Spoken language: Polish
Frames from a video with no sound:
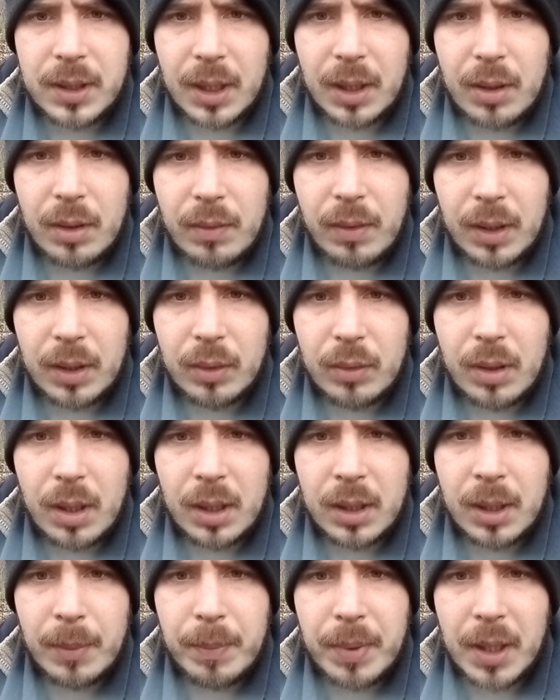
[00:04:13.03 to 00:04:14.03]
kurwa
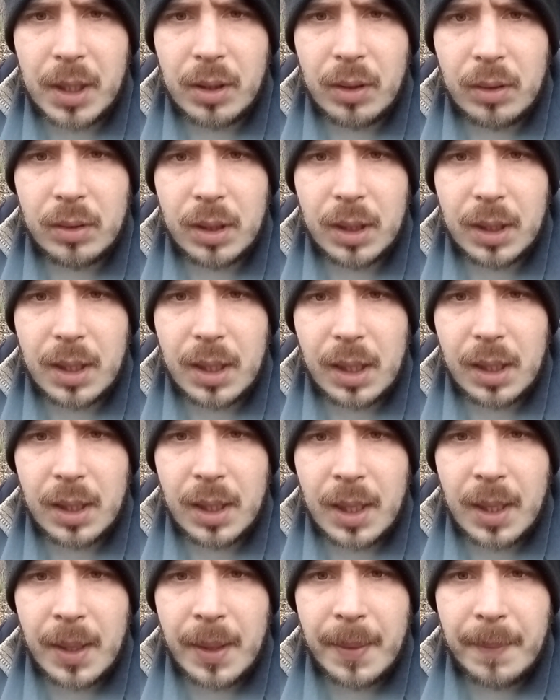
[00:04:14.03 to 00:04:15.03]
naturalne pierdolone
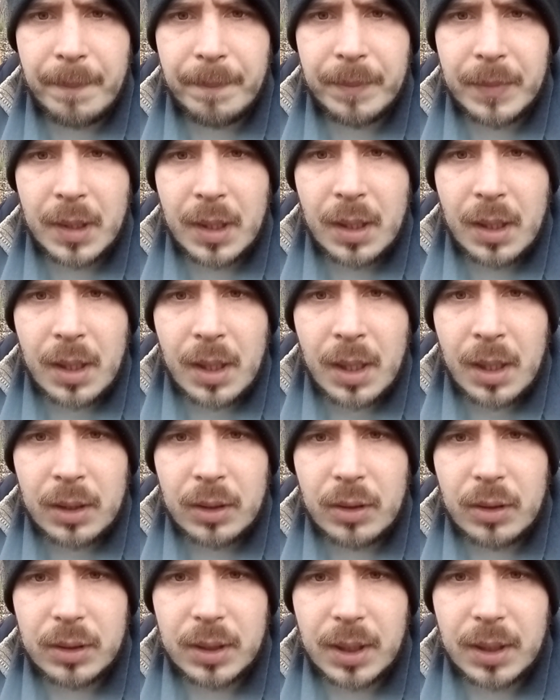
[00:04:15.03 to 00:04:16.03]
kraje.
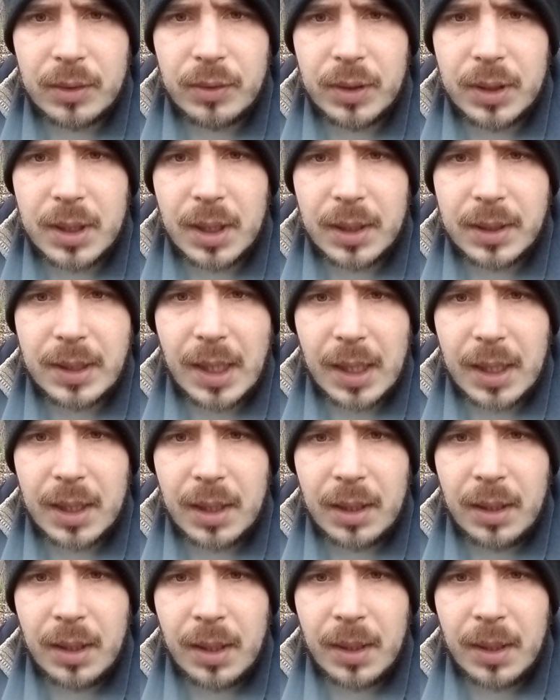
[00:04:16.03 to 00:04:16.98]
Tylko sens życia jest taki,